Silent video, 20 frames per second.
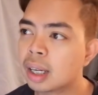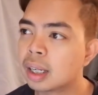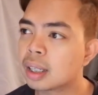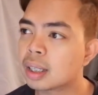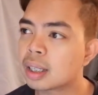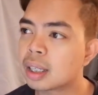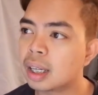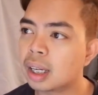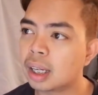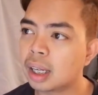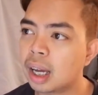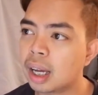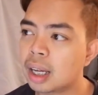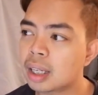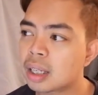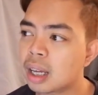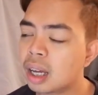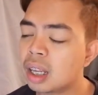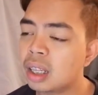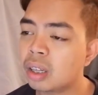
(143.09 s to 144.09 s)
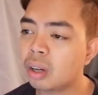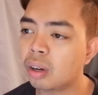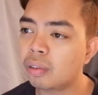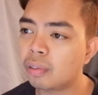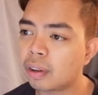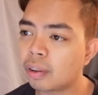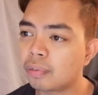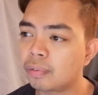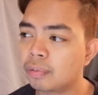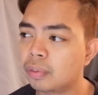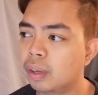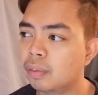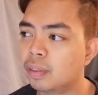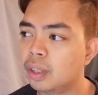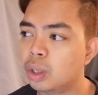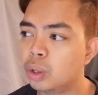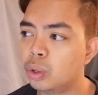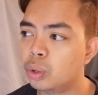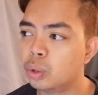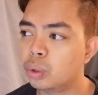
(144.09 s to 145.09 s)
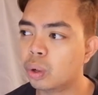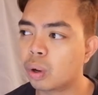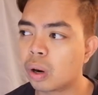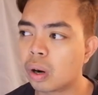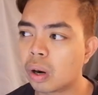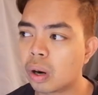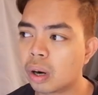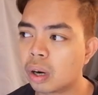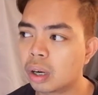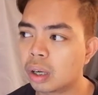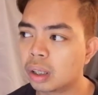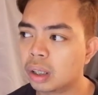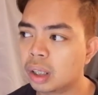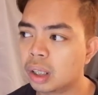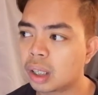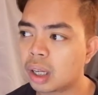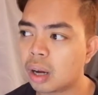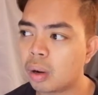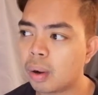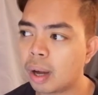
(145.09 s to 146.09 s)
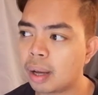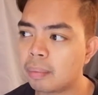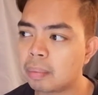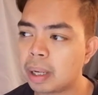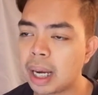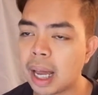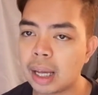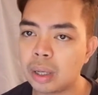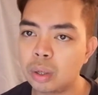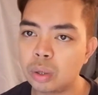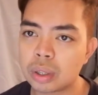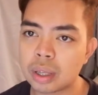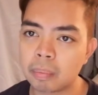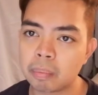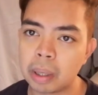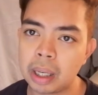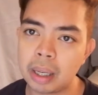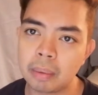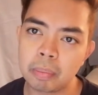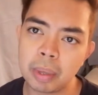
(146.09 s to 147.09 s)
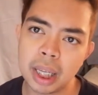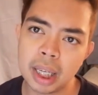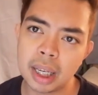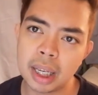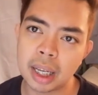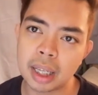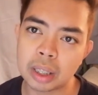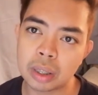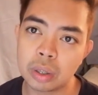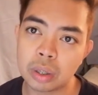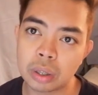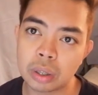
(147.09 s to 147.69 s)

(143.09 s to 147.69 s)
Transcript: Kasi as an OFW or ikaw ay malayo sa Pilipinas,